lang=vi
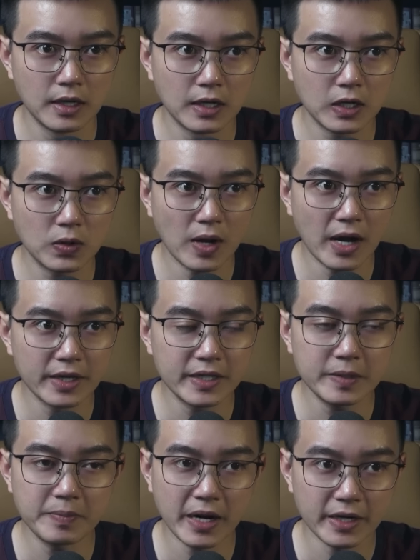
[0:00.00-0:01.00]
Qua
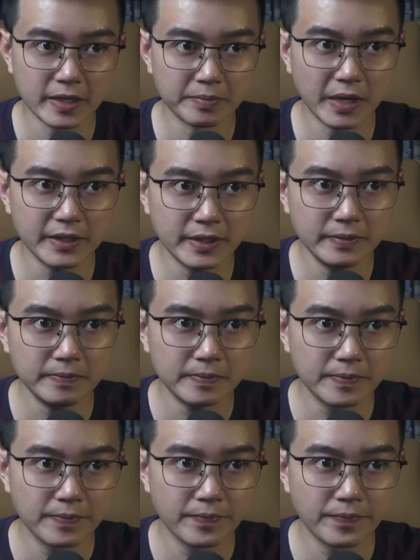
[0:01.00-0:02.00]
chiếc màn hình máy tính,
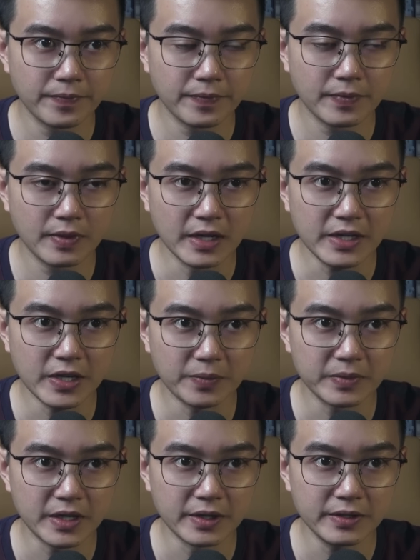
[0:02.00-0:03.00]
những dòng
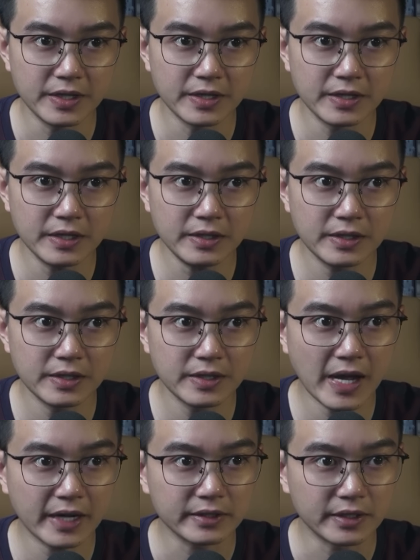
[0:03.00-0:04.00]
chữ chi chít như
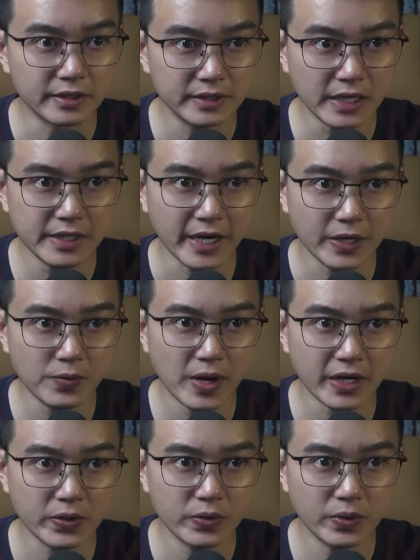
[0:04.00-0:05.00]
đang thử thách nhãn
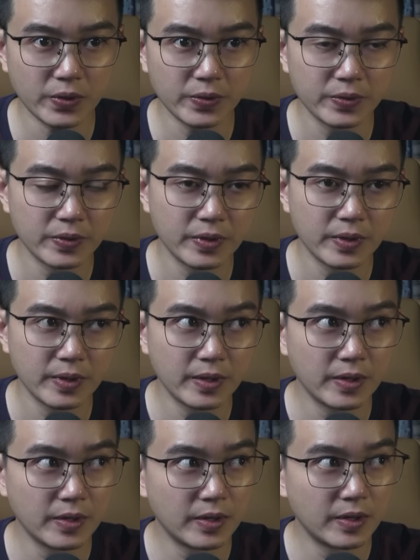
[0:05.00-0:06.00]
quan của cô.
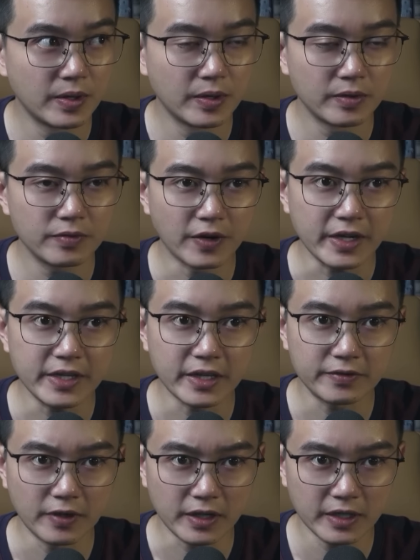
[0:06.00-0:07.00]
Phải chật
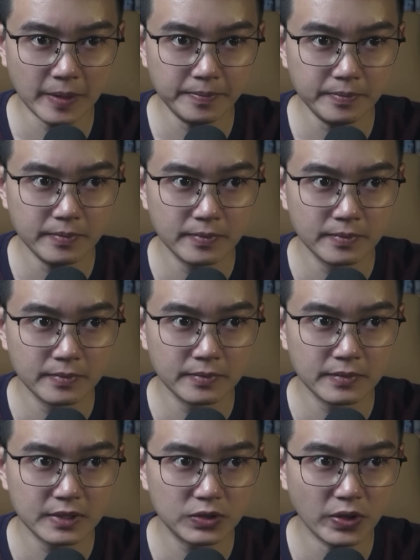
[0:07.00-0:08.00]
vật lắm,
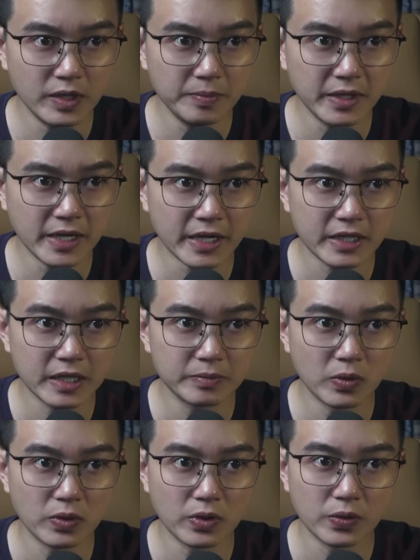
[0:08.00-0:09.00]
Thúy mới ngăn cơn
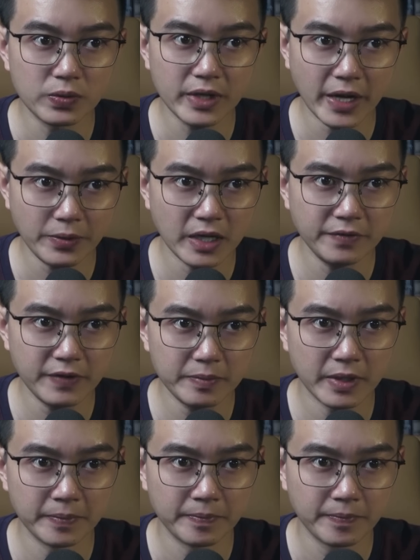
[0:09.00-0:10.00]
buồn ngủ kéo đến với mình.